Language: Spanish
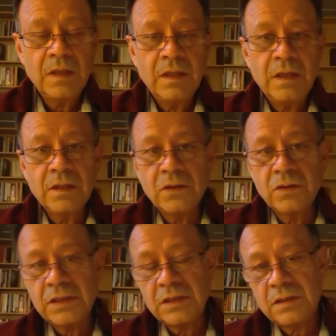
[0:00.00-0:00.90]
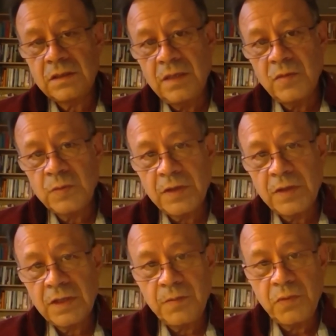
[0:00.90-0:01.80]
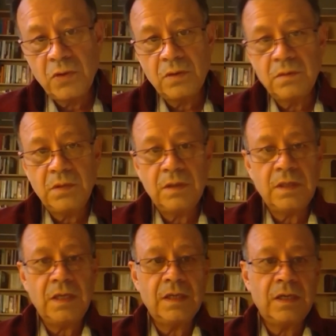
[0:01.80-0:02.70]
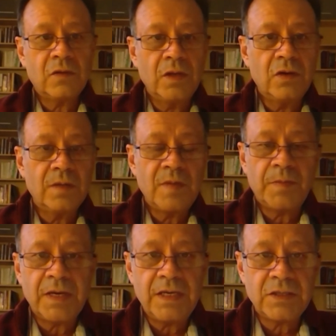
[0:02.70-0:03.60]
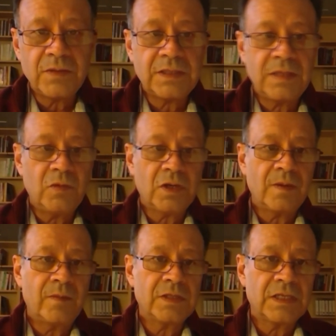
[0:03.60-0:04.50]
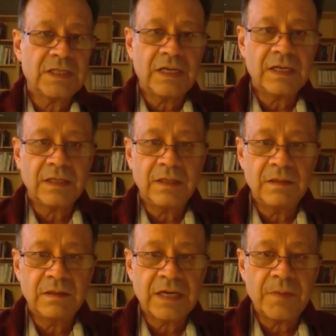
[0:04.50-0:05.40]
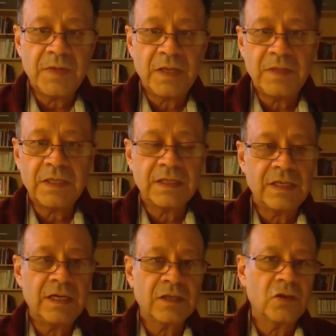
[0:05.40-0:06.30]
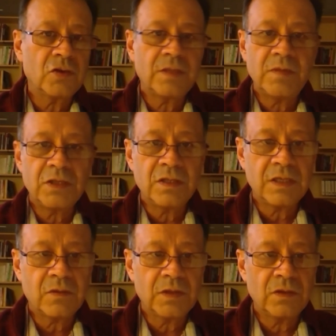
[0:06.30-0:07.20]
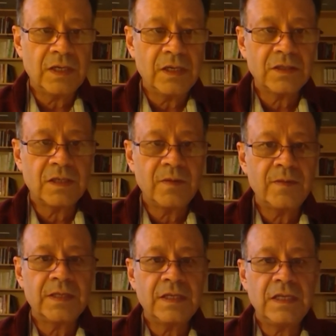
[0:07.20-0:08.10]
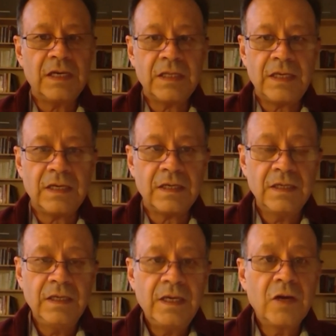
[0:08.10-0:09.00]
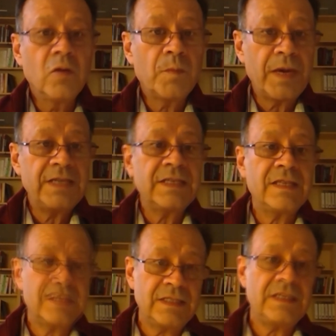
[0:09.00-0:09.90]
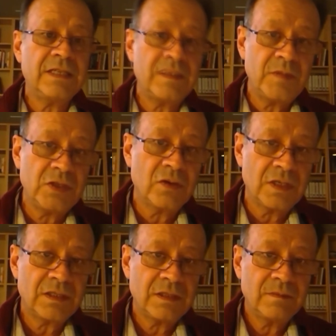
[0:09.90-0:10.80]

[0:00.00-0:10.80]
Entonces, tenemos, por ejemplo, en, el Ecuador, en mi país, yo estimo que vamos a llegar rápidamente a tener 12 millones de ecuatorianos que viven del día a día, en un país de 17 millones.